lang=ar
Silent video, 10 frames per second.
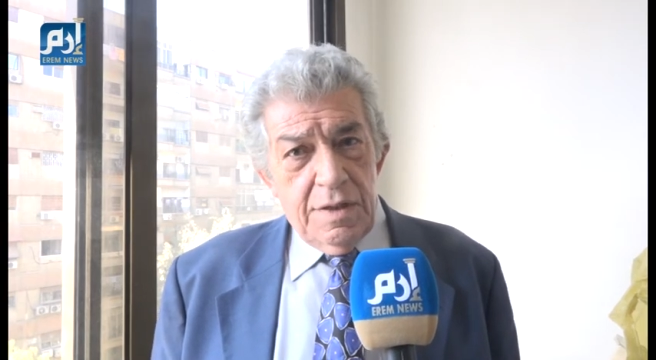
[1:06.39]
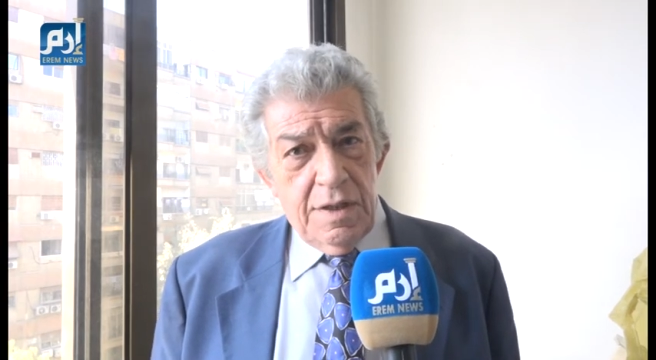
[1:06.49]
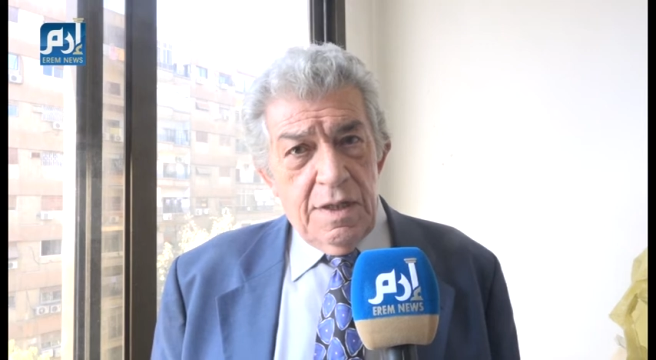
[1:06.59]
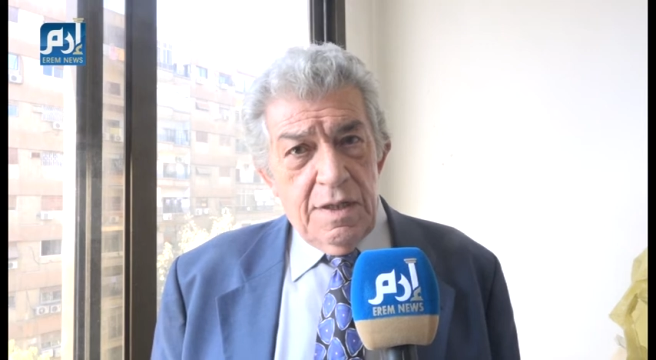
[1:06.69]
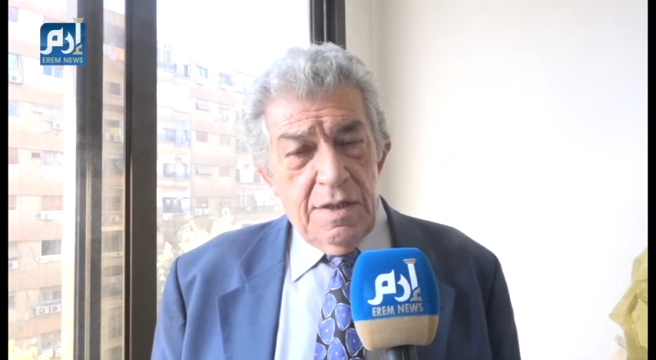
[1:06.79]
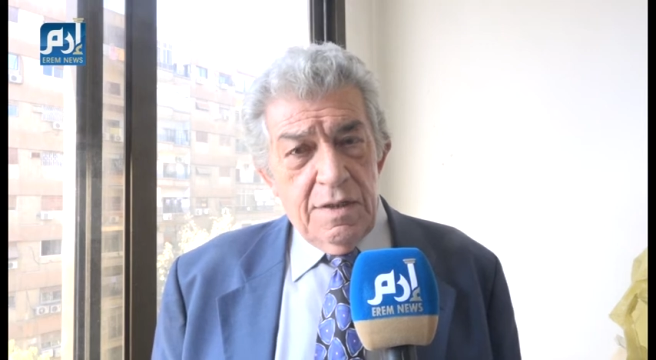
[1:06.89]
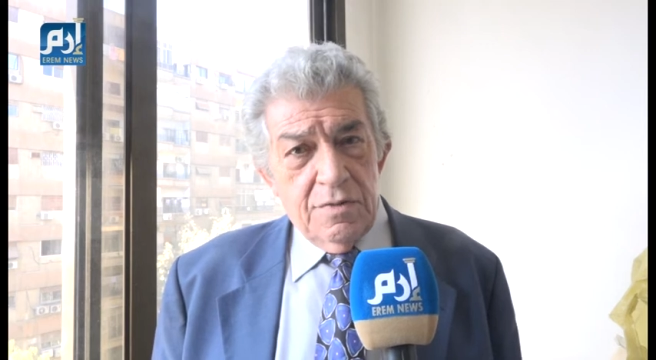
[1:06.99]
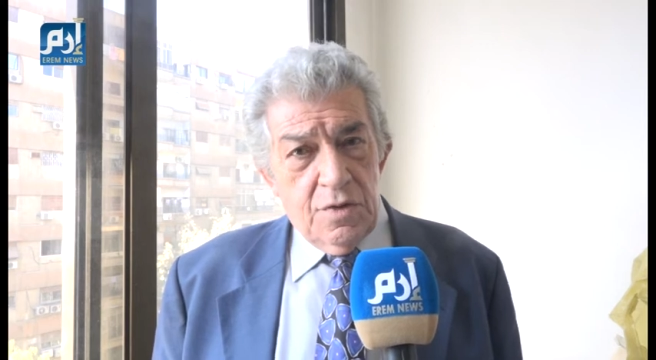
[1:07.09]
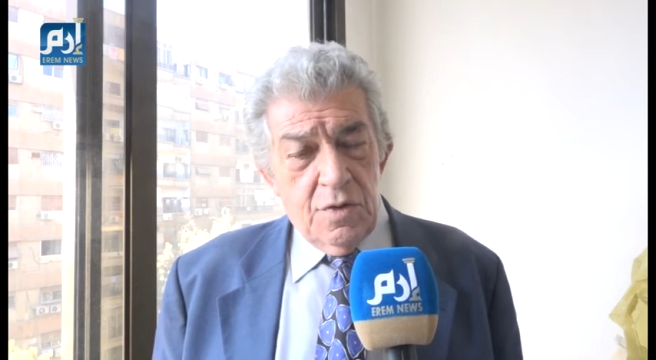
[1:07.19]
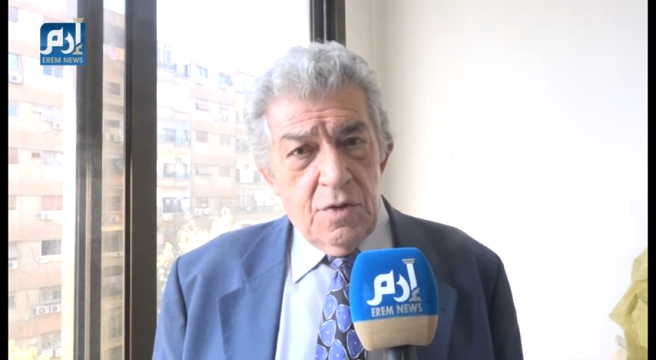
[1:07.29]

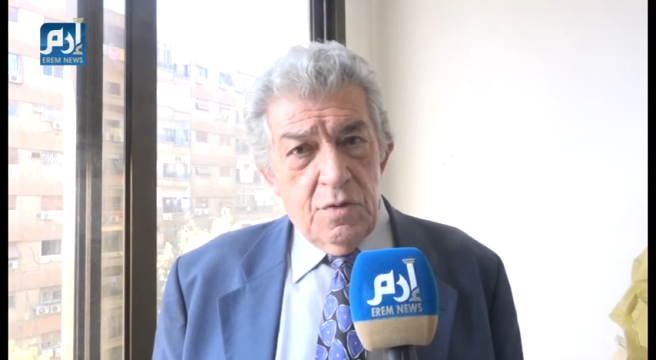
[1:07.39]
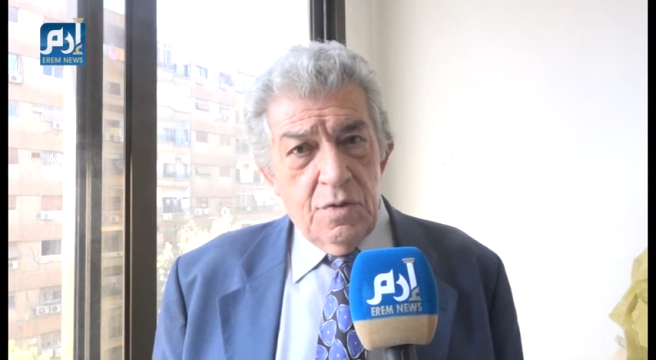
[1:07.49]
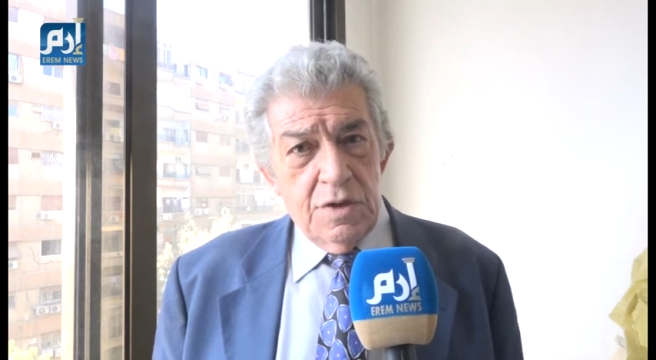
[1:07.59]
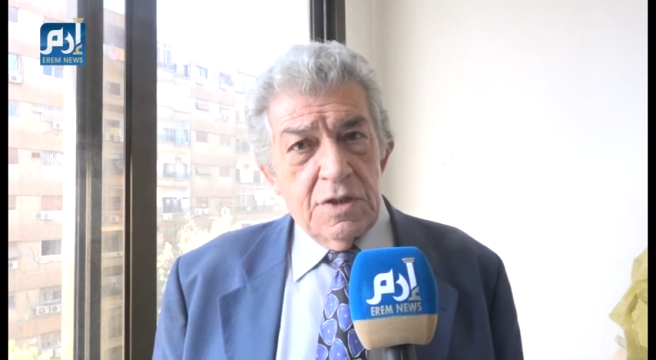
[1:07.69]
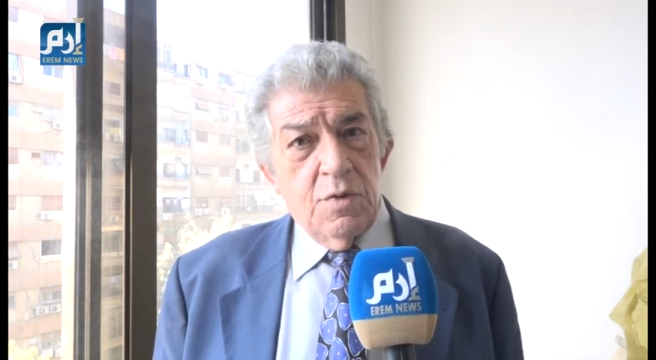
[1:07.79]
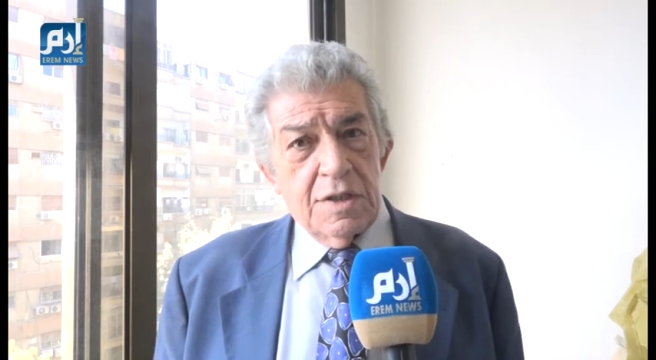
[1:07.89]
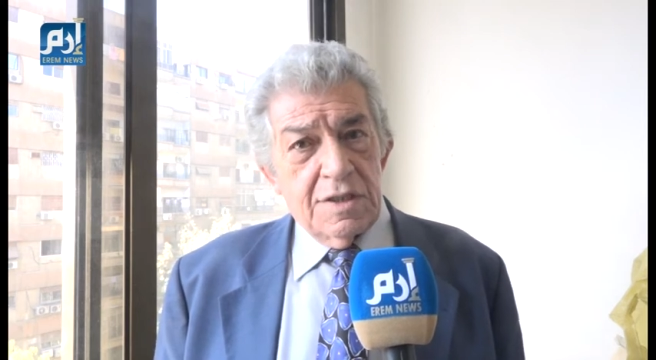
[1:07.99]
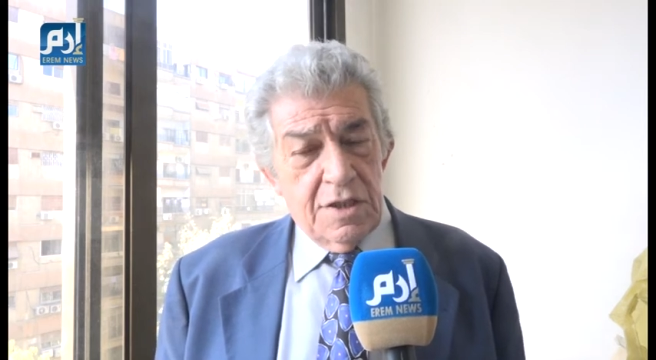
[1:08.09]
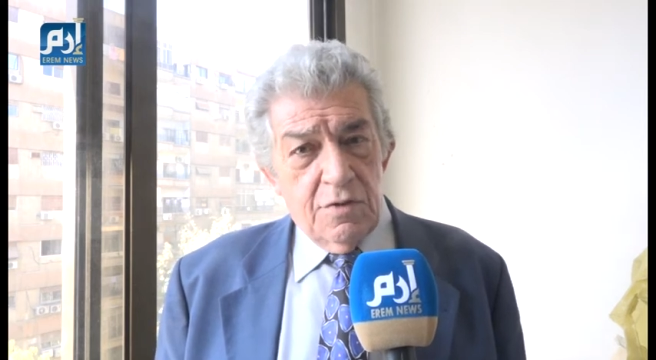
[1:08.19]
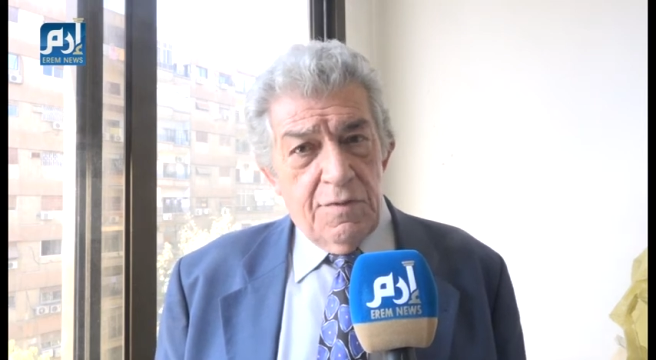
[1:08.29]
الطرق ويزور
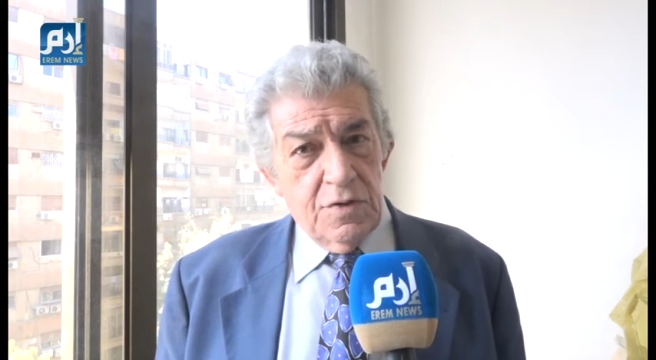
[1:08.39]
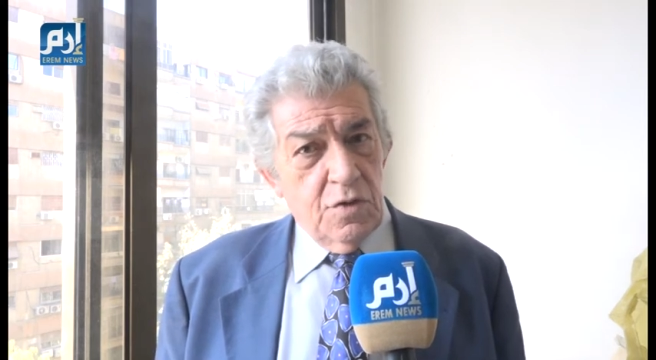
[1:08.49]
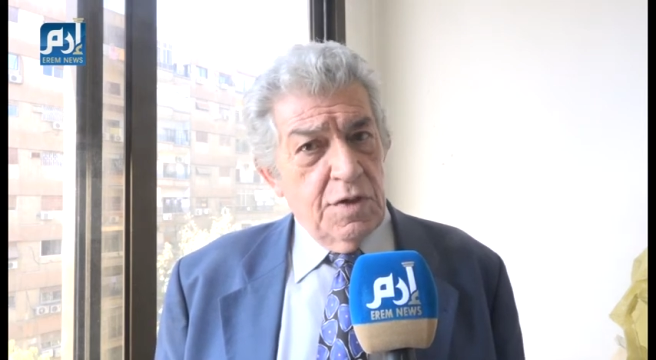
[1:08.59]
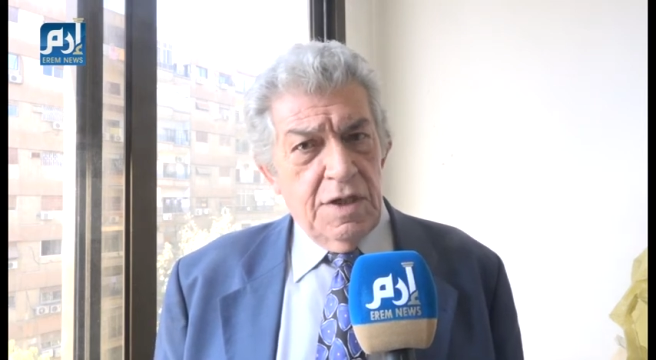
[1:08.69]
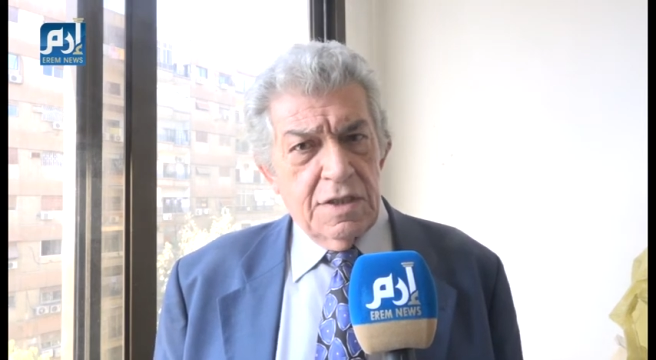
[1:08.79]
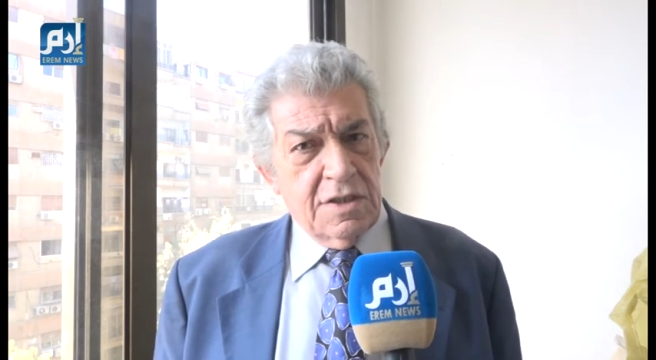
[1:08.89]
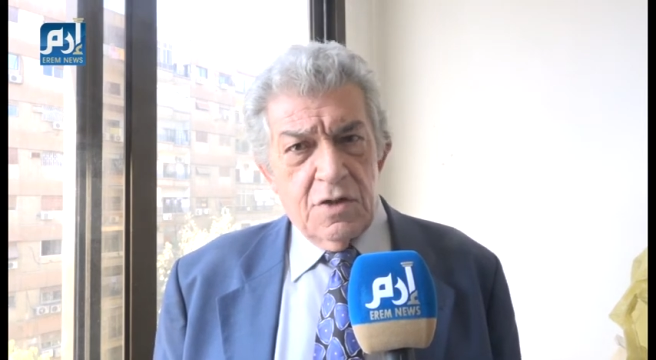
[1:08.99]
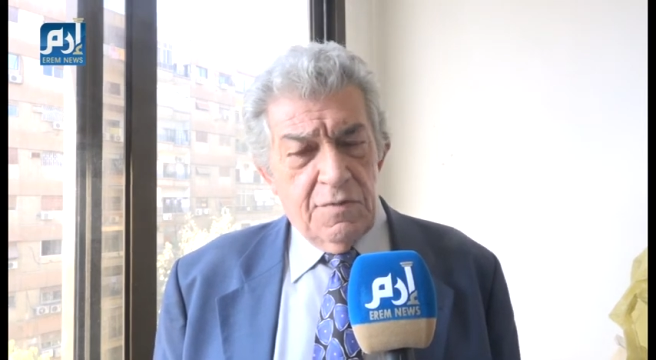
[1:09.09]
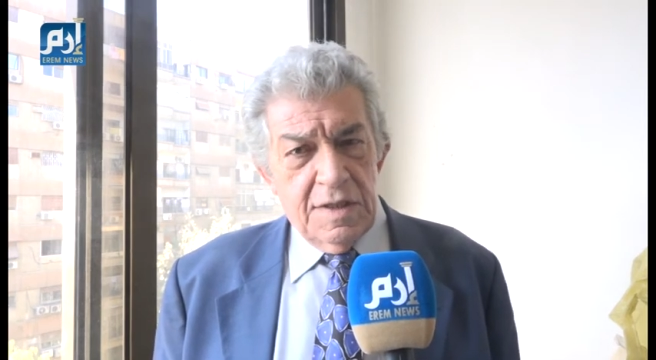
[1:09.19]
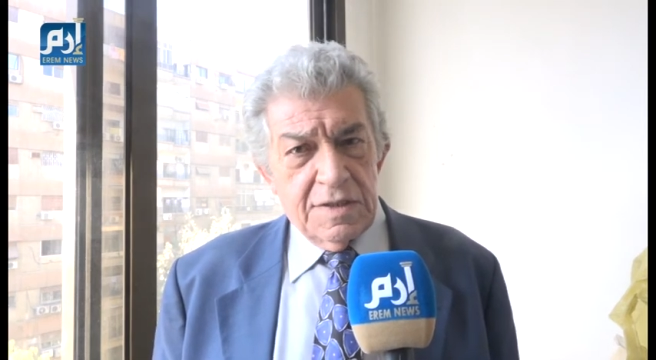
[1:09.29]
تصرفاته انه هي
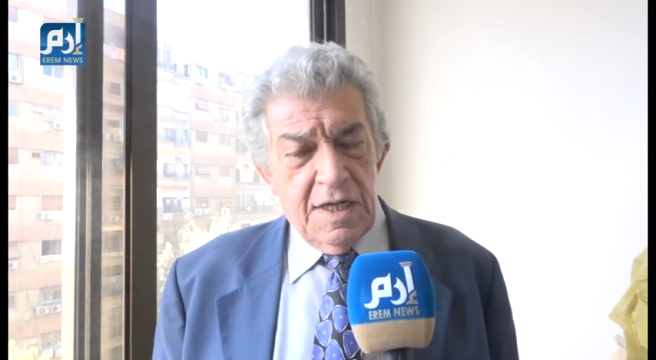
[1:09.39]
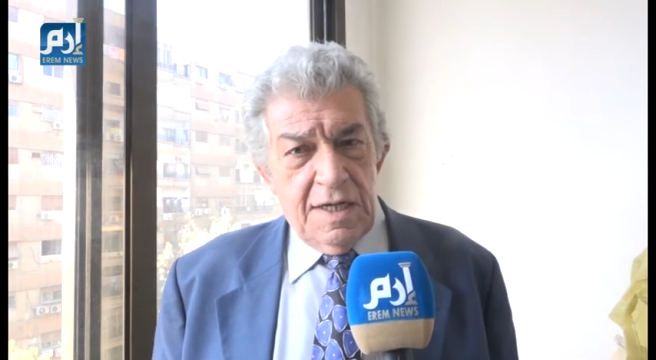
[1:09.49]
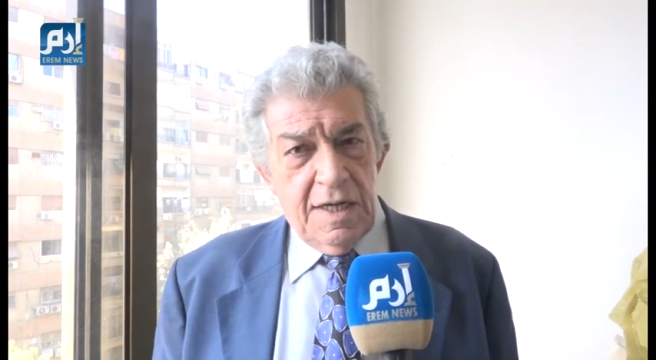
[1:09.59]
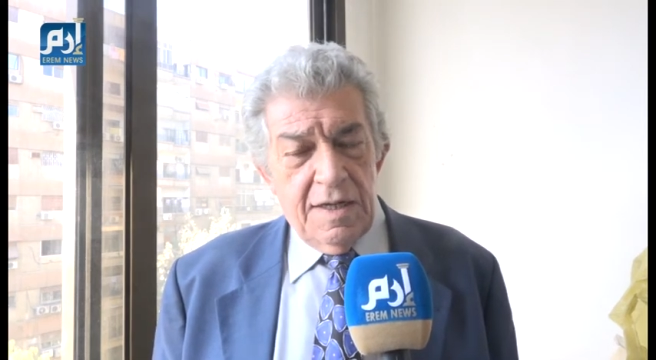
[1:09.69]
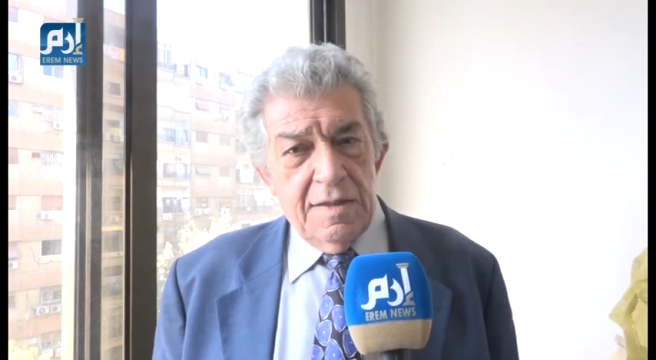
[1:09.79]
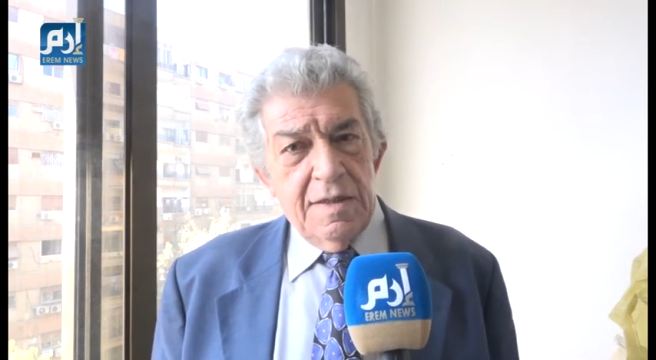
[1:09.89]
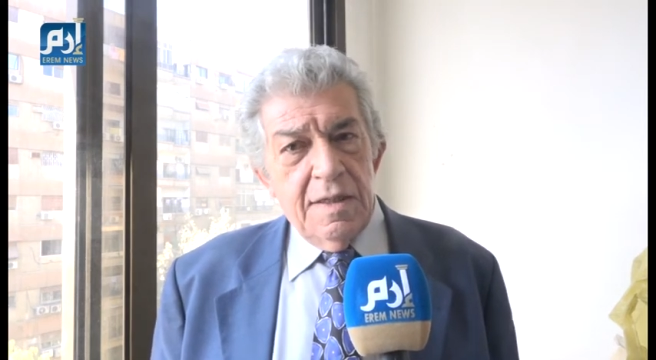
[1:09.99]
تصرفات صالحه